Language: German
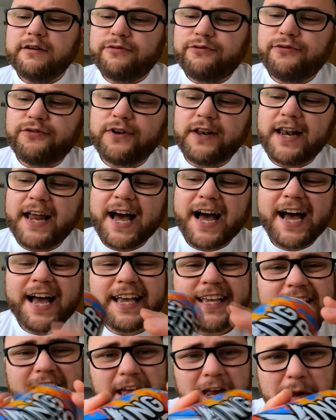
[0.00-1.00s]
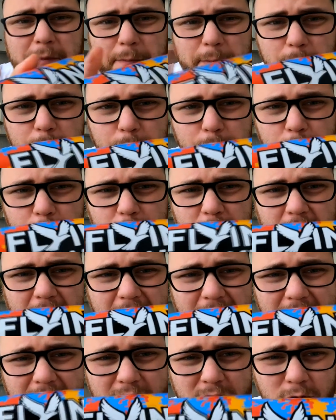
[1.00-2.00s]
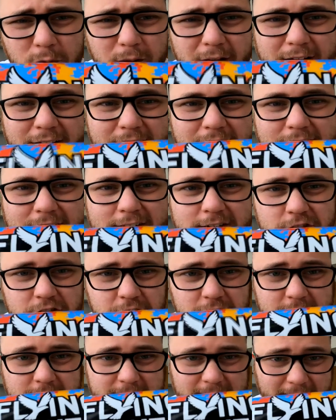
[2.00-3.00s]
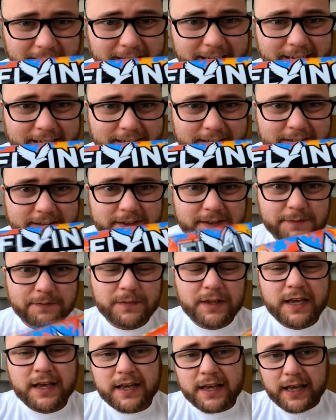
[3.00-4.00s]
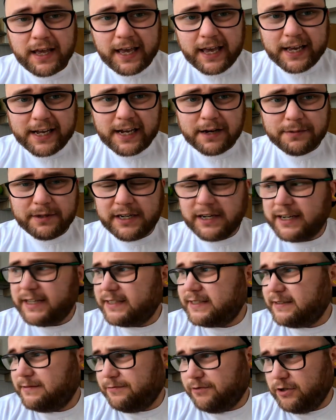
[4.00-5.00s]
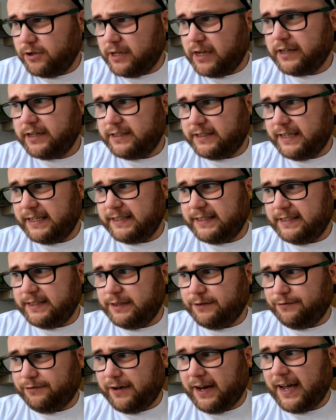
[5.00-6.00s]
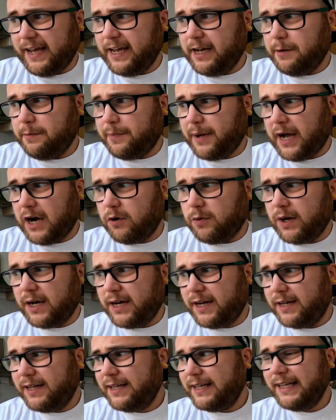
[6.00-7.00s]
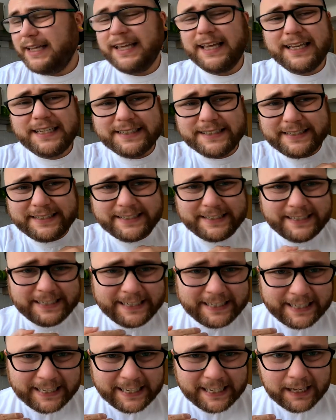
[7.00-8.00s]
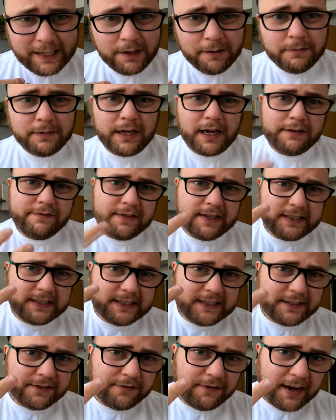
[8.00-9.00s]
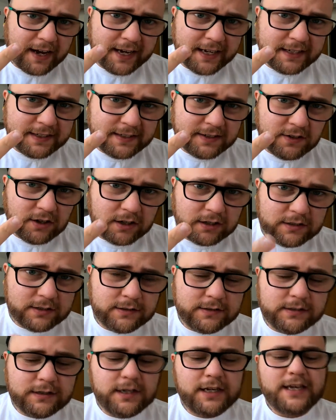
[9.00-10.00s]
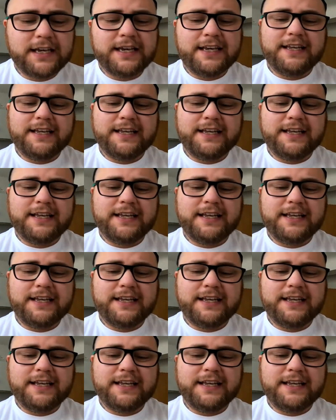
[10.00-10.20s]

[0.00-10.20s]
Flying Power Energy Drinks. Ich habe in der letzten Folge getestet Flying Power Extreme, da hatten wir zwei Sorten.